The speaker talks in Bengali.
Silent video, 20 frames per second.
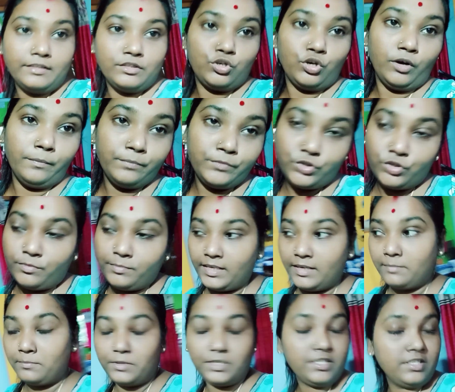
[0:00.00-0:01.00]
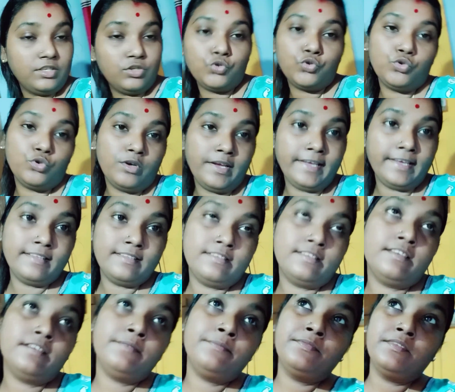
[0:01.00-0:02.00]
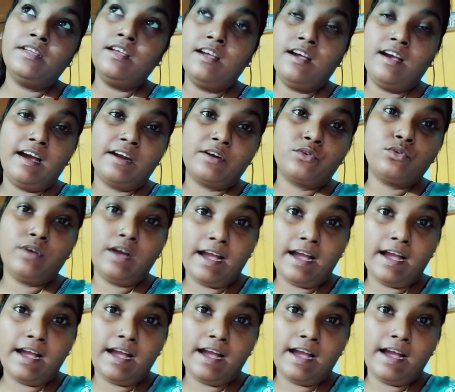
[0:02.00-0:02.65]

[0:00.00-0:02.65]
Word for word: ঝমঝমিয়ে বৃষ্টি শুরু হয়ে গেছে আর